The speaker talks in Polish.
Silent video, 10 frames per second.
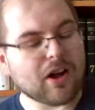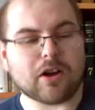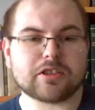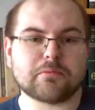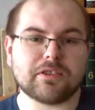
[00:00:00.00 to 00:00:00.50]

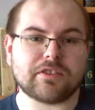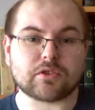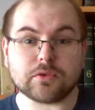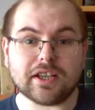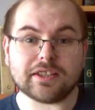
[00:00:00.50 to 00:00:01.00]
osobliwie
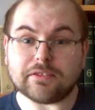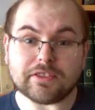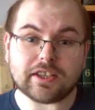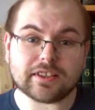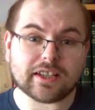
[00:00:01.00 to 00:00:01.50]
czuję.
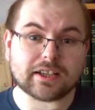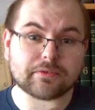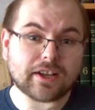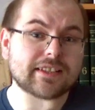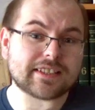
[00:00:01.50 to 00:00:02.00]
Niemniej jednak
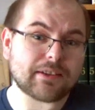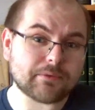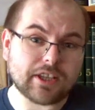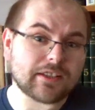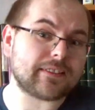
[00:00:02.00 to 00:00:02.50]

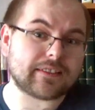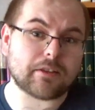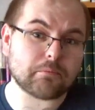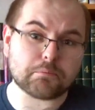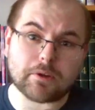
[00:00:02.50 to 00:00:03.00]
wracam,
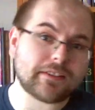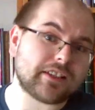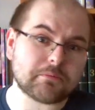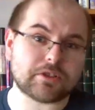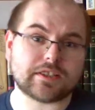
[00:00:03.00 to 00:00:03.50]
jestem,
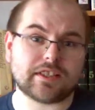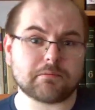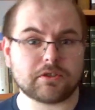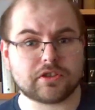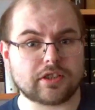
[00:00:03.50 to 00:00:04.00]
będę przez
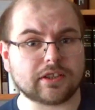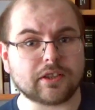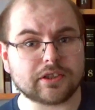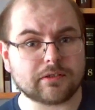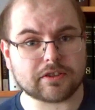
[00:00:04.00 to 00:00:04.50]
najbliższe
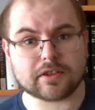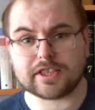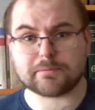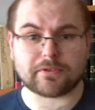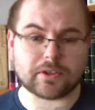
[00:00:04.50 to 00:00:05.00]
tygodnie,
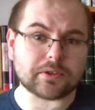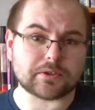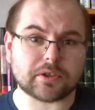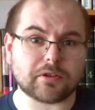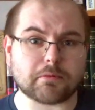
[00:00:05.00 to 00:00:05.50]
miesiące z
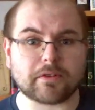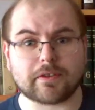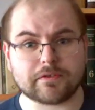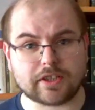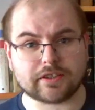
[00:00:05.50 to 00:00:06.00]
pewnością. Opowiem
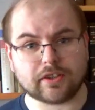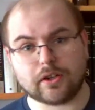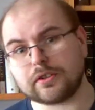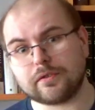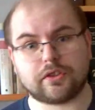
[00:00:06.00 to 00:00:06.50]
Wam dzisiaj
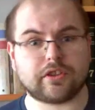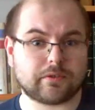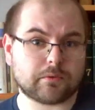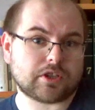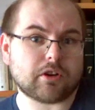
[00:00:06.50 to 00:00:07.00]
trochę o tym, co się ze
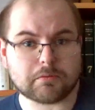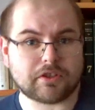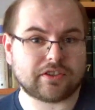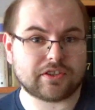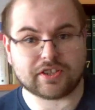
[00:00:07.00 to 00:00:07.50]
mną działo
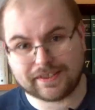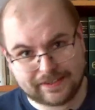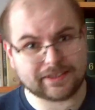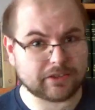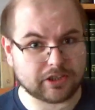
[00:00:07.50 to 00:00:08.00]
przez ten czas,
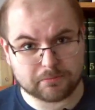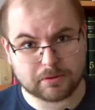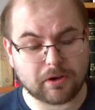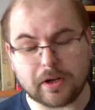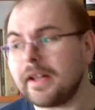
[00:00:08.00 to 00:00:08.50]
kiedy mnie nie
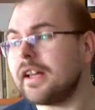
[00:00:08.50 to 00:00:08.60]
było